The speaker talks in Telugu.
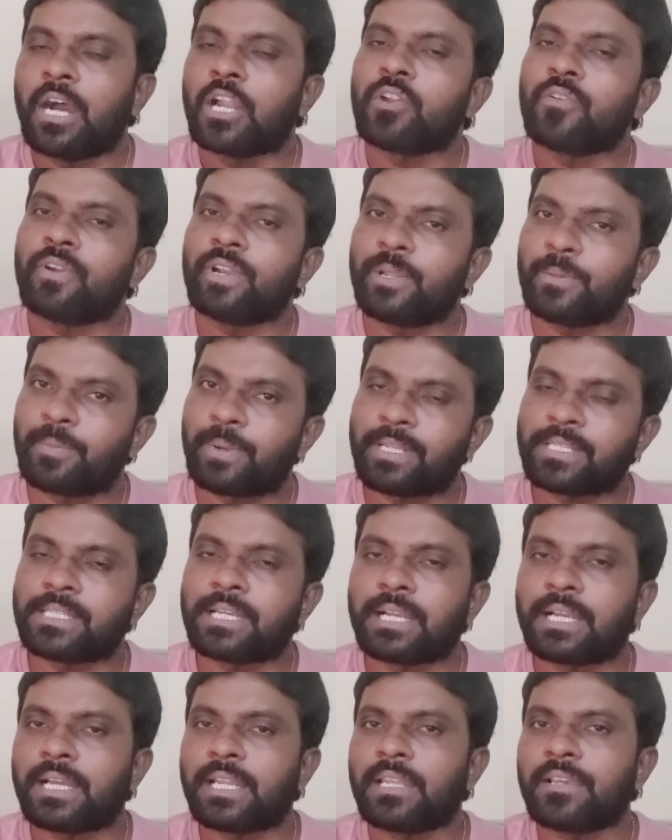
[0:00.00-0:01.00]
అటువంటి
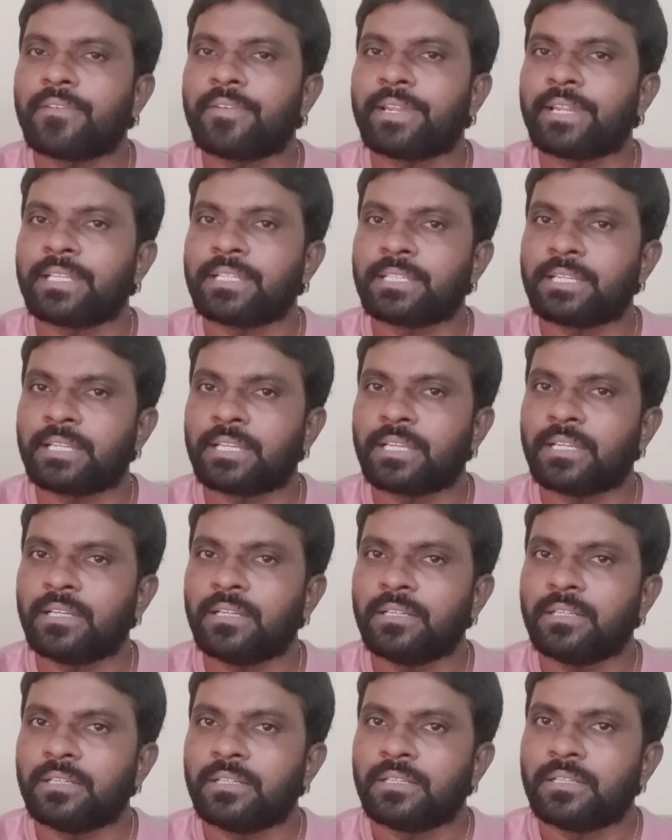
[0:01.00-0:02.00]
ప్రసంగాలు ఏవైనా జరిగినా
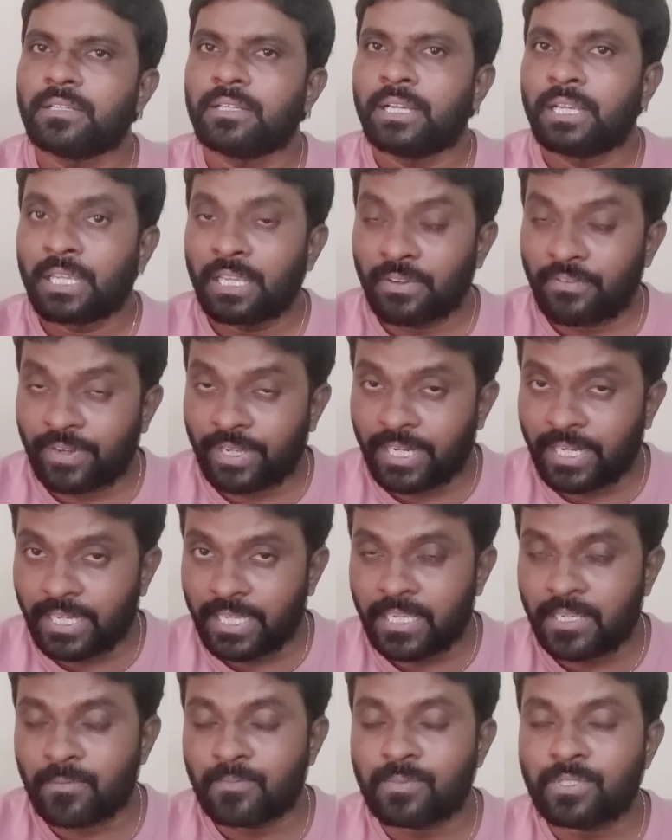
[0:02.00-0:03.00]
ఏవైనా
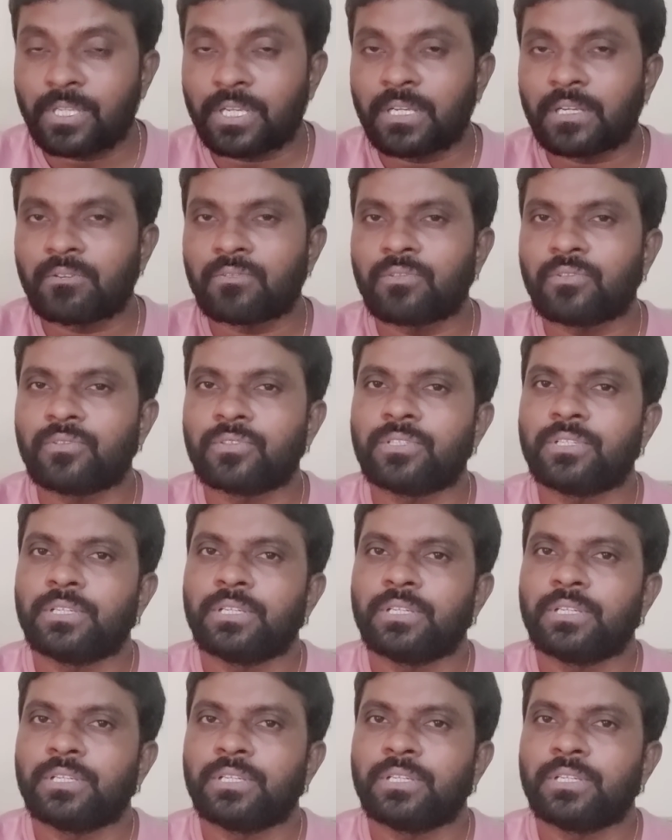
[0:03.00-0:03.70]
హింసకు